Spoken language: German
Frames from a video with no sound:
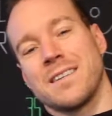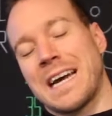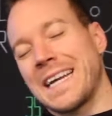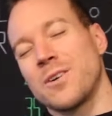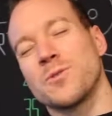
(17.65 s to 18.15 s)

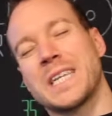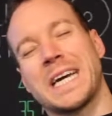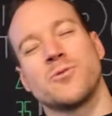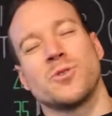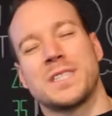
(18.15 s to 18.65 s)

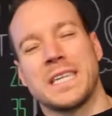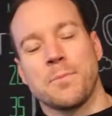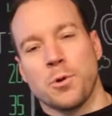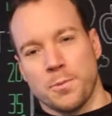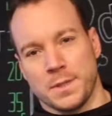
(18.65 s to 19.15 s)

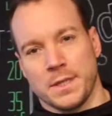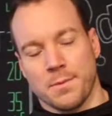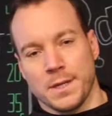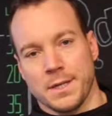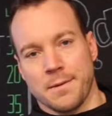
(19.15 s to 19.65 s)
1110 Burpees
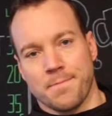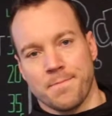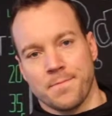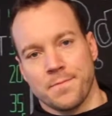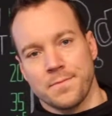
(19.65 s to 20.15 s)
gemacht haben.
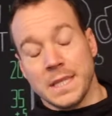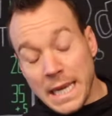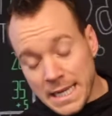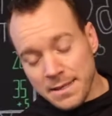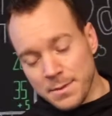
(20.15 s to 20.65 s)

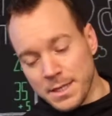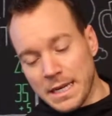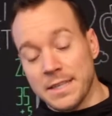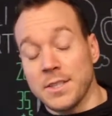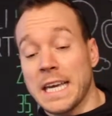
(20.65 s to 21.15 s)
Damn it! Also ich